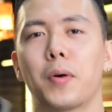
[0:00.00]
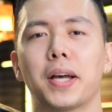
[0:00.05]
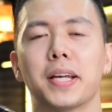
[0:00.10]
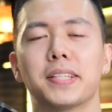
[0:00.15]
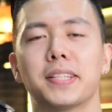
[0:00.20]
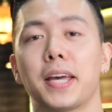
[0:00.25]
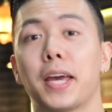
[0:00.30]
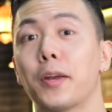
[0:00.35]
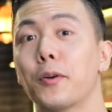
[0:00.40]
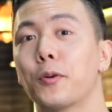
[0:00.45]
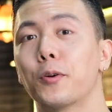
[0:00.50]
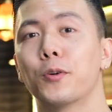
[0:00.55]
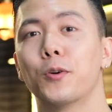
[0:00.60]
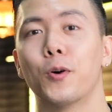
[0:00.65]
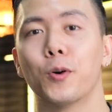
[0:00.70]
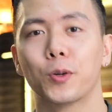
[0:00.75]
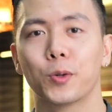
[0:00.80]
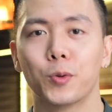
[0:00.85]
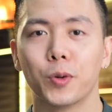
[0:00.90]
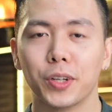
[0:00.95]
quay xe đột
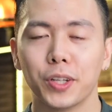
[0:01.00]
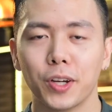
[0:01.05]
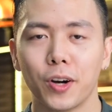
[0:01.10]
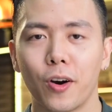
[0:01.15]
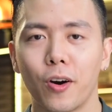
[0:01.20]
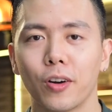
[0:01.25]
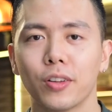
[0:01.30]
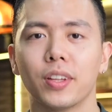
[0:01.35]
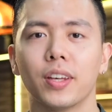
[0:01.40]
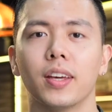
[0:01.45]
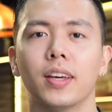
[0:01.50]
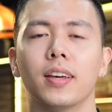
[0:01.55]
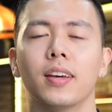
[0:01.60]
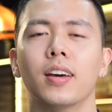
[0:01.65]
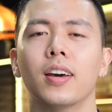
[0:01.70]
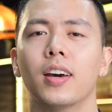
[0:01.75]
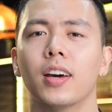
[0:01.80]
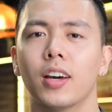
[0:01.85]
ngột của Dior thì